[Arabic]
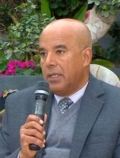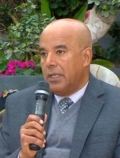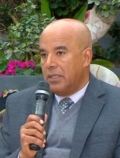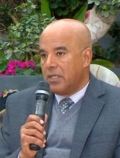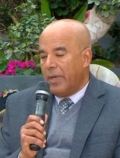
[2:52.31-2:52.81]

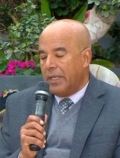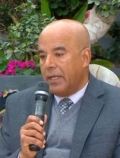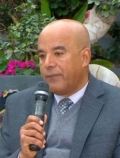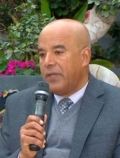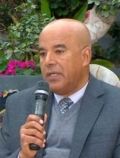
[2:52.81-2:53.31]
احنا زي ما احنا
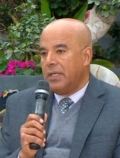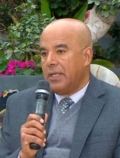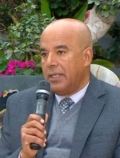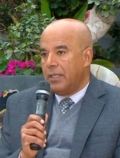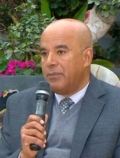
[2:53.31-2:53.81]
عارفين ان
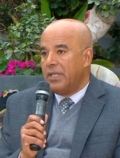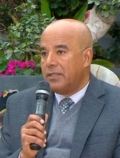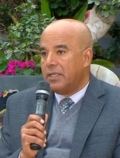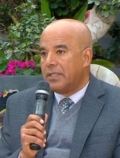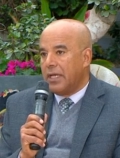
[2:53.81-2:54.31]
احنا
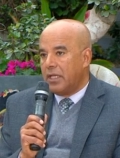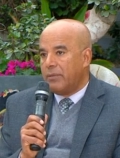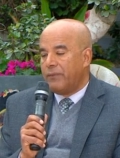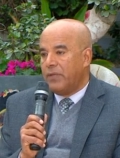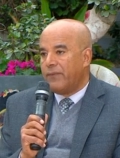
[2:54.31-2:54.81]
بننتج
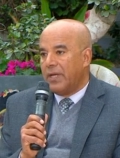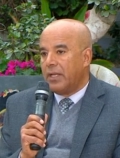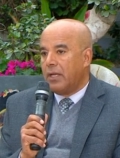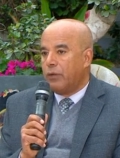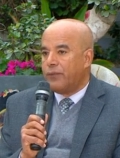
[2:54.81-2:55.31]
تقريبا في فرق
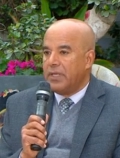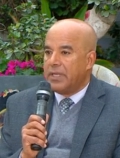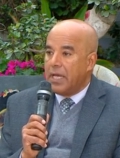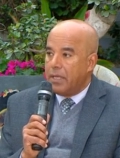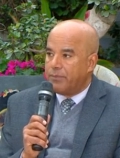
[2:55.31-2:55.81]
او في
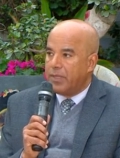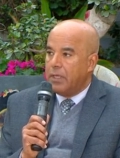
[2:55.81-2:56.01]
جاب